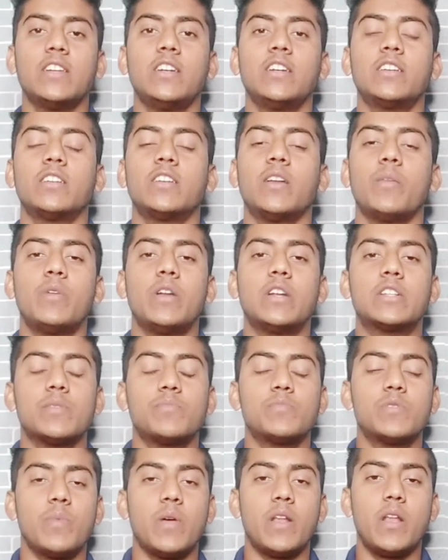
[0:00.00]
रिलेटेड अपडेट
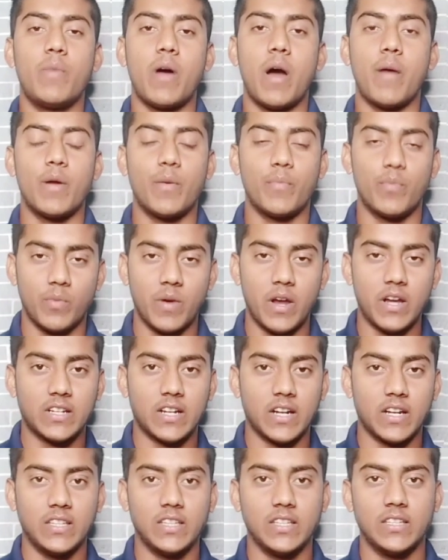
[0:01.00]
सबसे पहले वहां पर प्रोवाइड
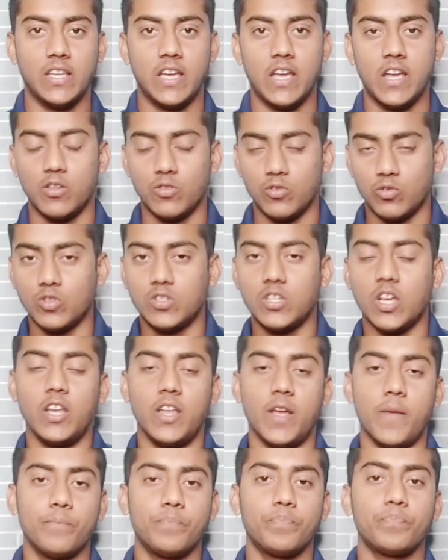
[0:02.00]
कर देते हैं तो
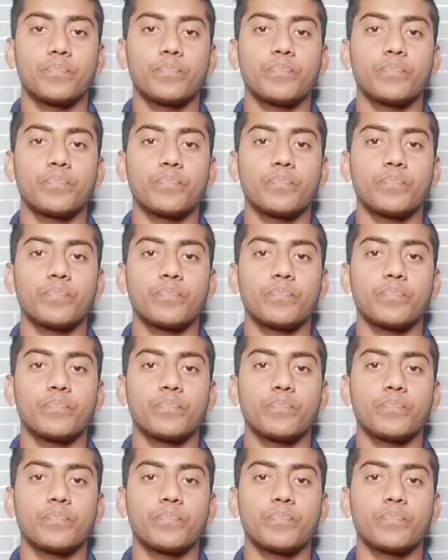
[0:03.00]
चलिए